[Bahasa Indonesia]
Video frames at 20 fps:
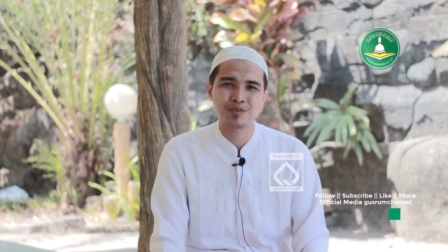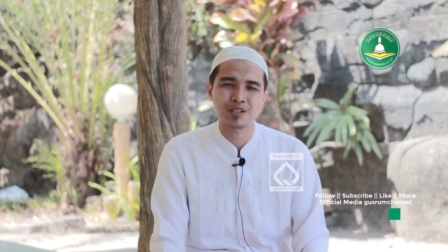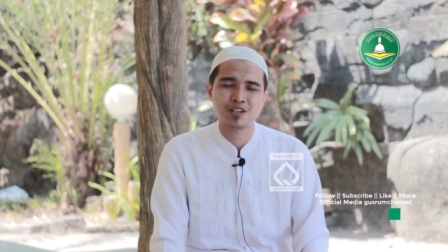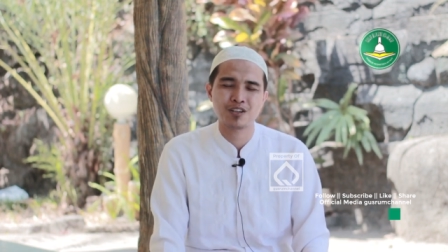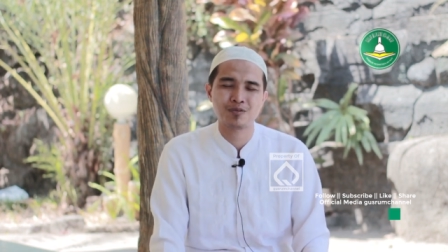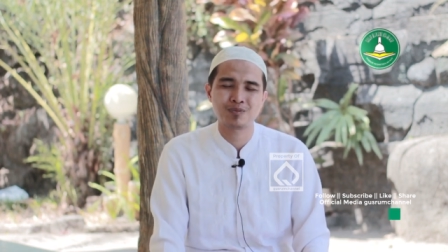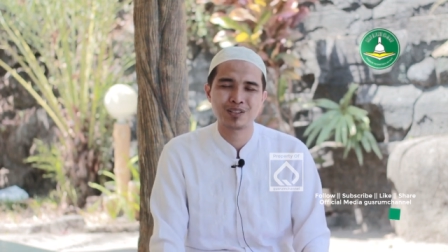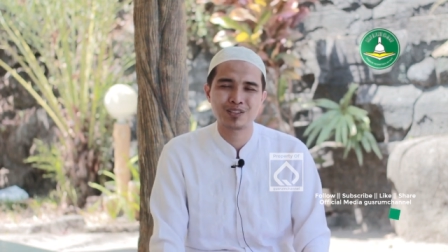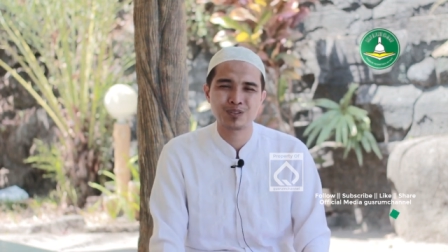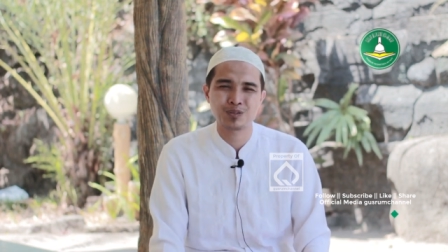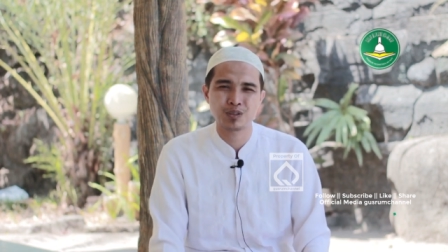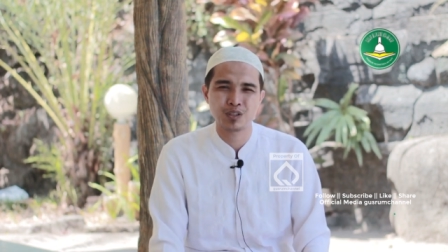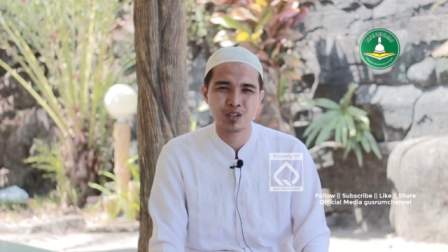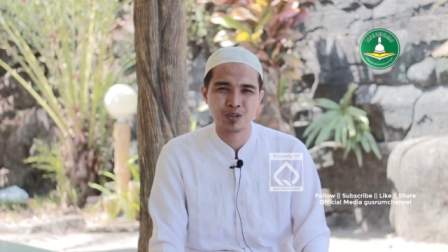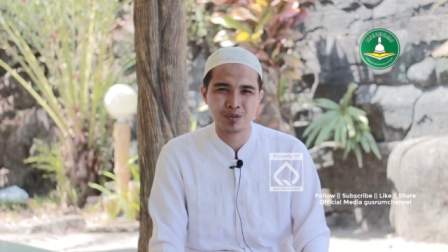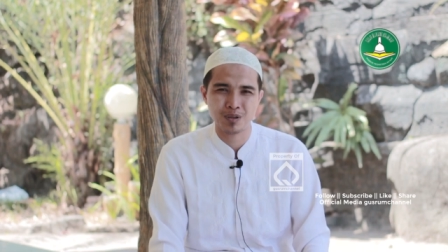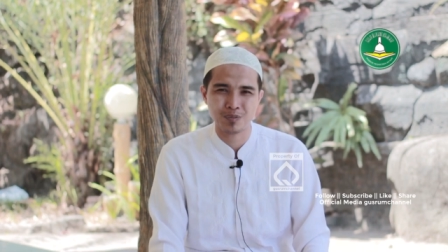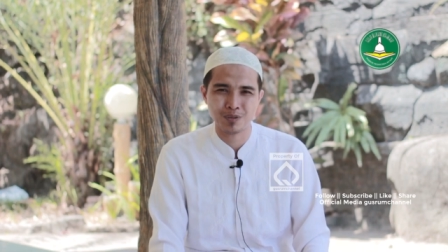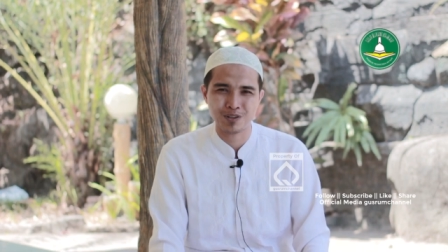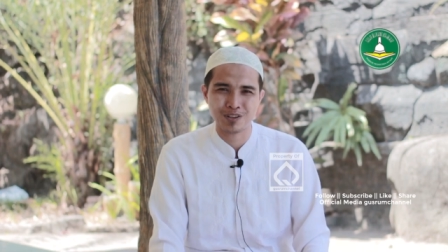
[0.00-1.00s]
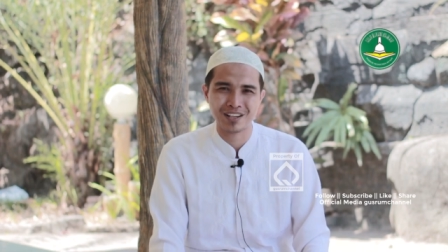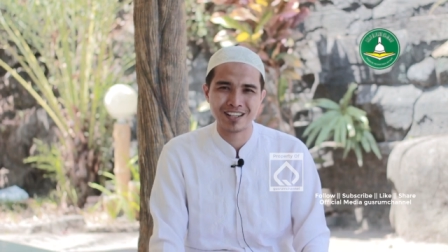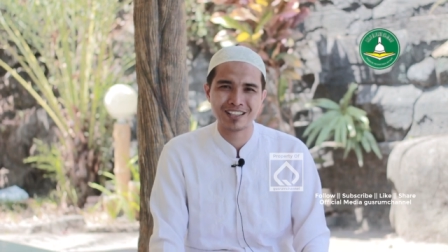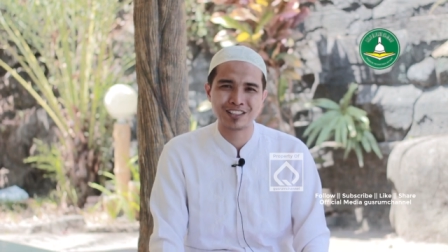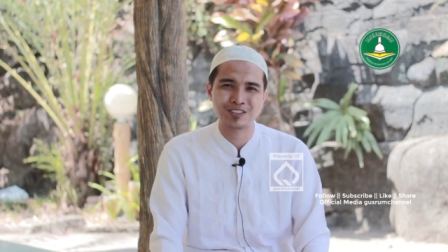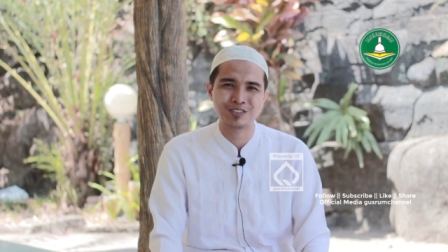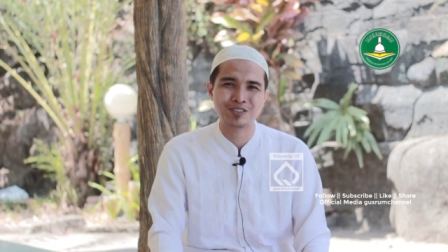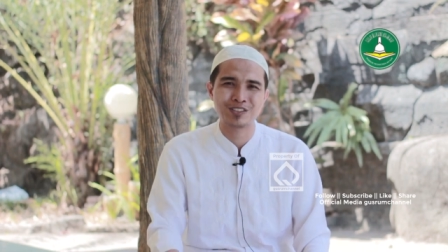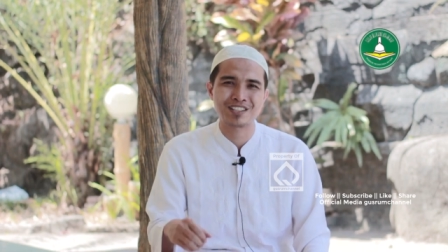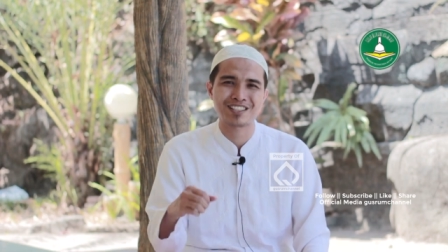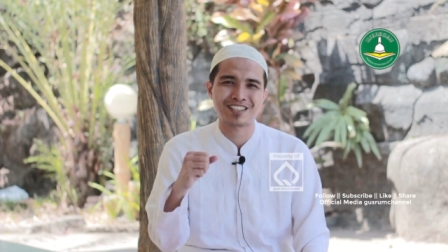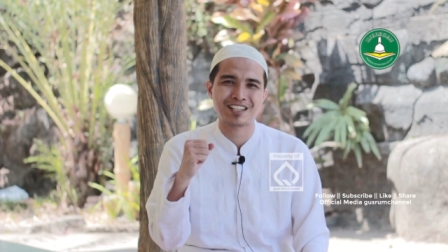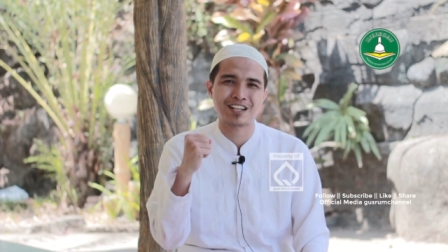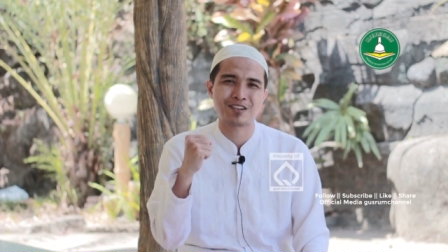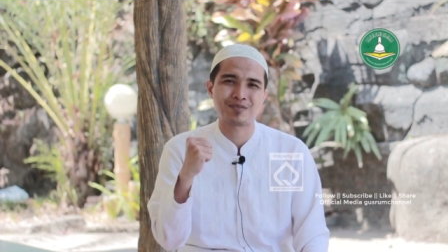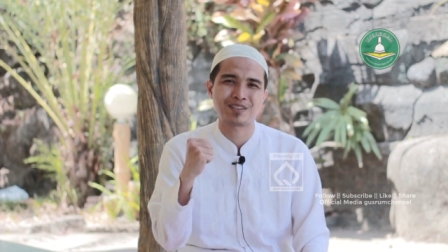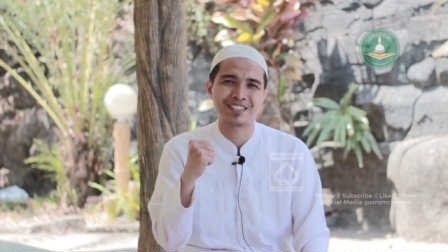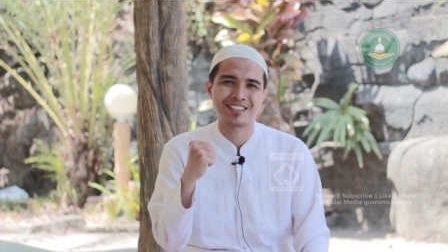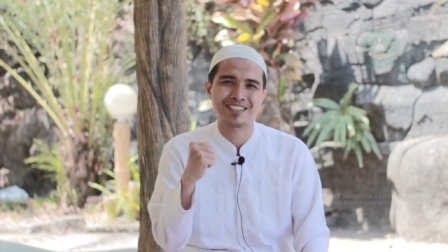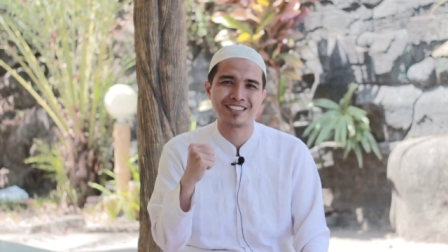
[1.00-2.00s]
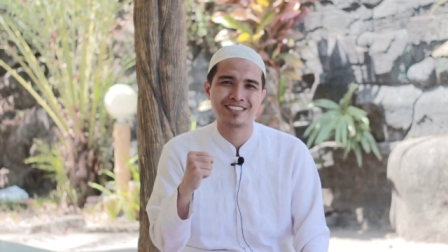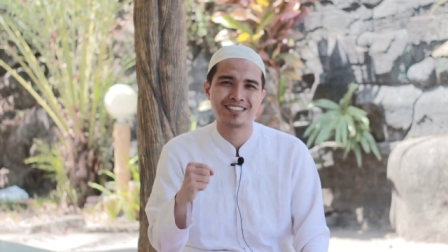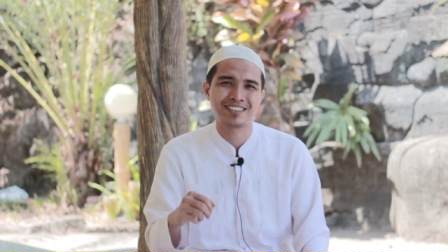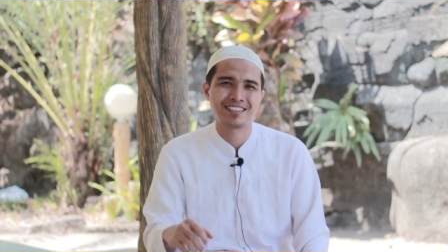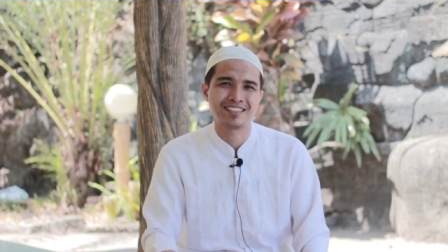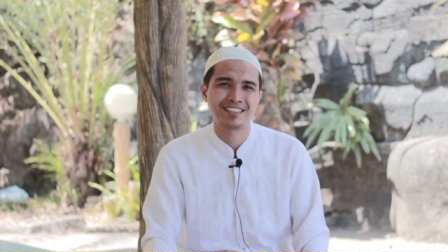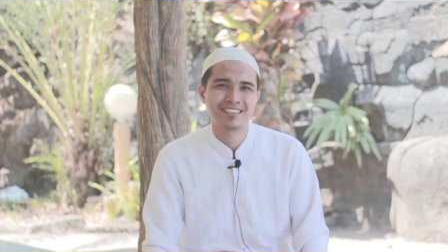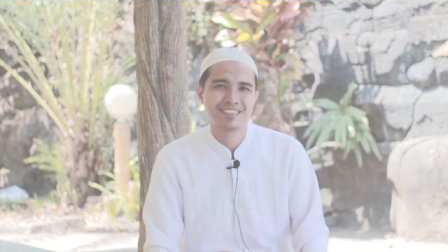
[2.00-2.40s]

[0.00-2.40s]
warahmatullahi wabarakatuh. Salam ngaji.